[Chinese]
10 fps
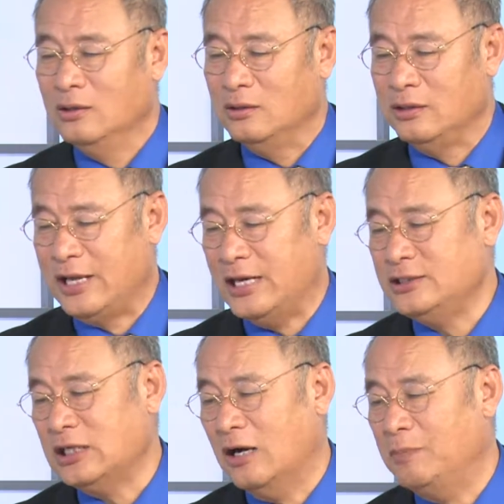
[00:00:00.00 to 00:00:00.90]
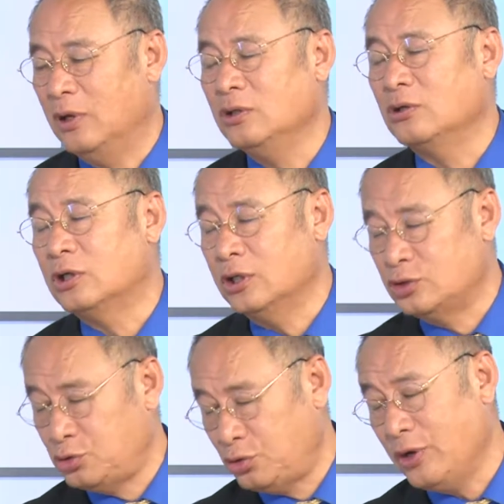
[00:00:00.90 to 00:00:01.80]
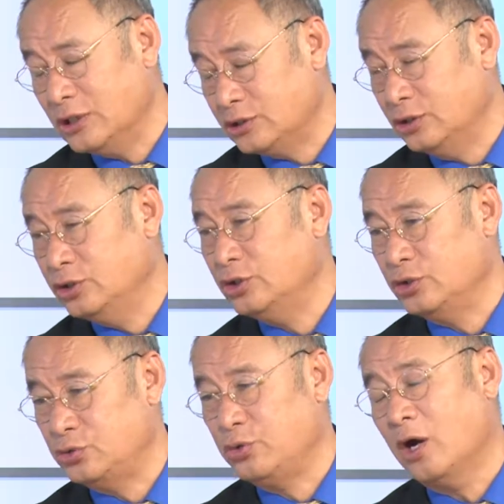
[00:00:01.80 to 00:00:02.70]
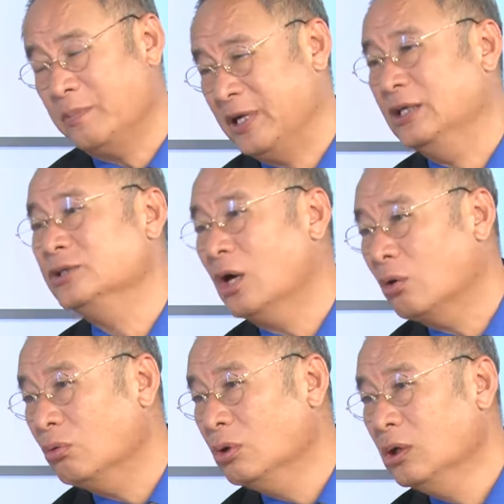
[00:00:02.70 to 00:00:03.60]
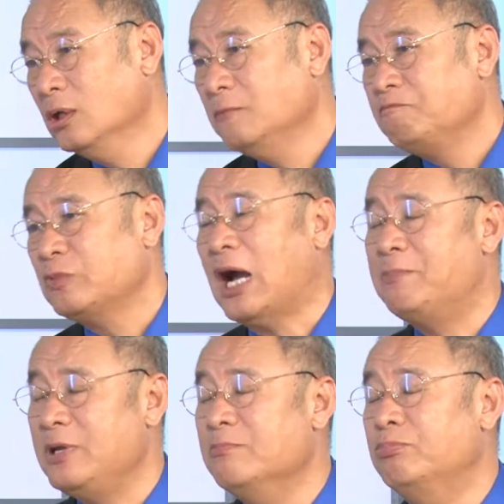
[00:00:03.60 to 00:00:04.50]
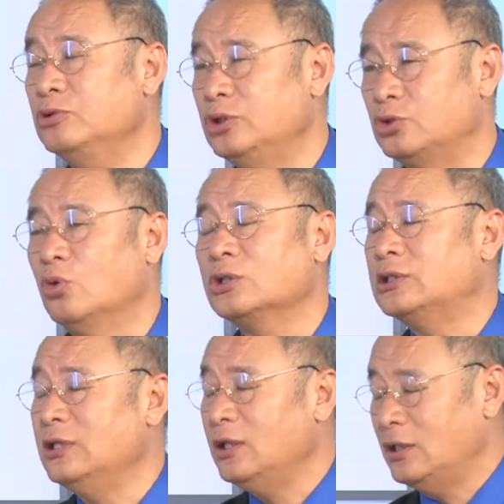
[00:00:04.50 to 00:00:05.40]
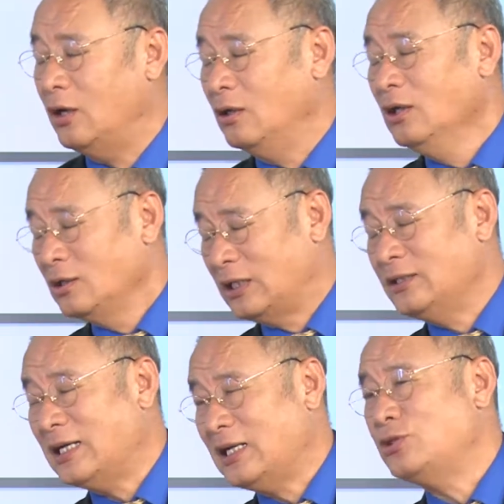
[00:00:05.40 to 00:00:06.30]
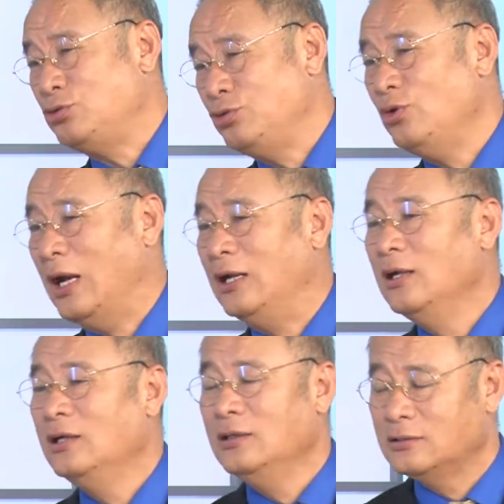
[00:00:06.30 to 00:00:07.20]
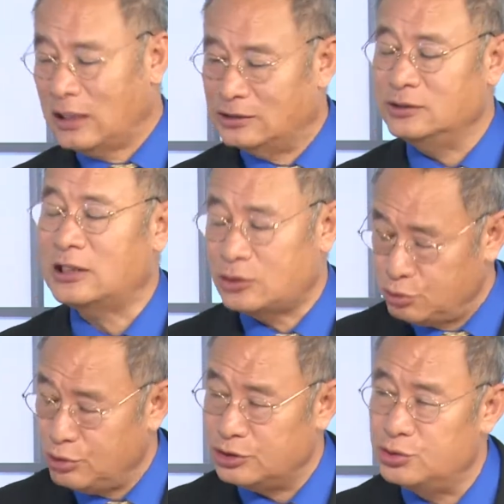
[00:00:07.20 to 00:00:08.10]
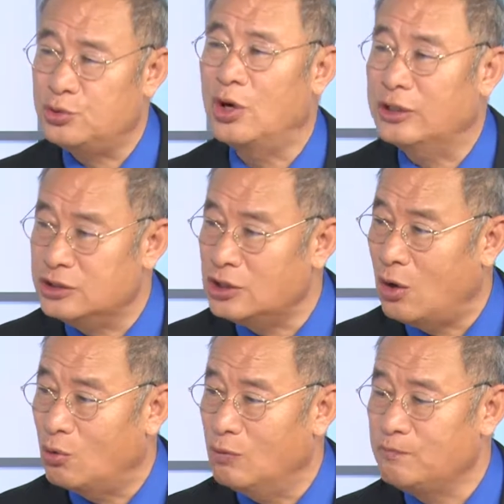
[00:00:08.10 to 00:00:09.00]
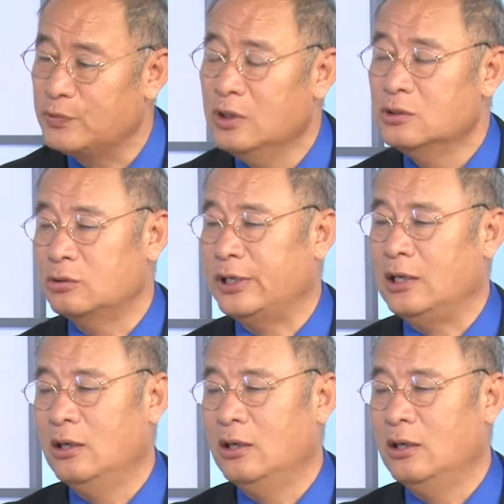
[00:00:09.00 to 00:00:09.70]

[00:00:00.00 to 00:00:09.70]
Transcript: 年长朋友可确实是需要别人照顾，他并不是说真的要跟大家取暖，但是他确实需要人照顾。所以，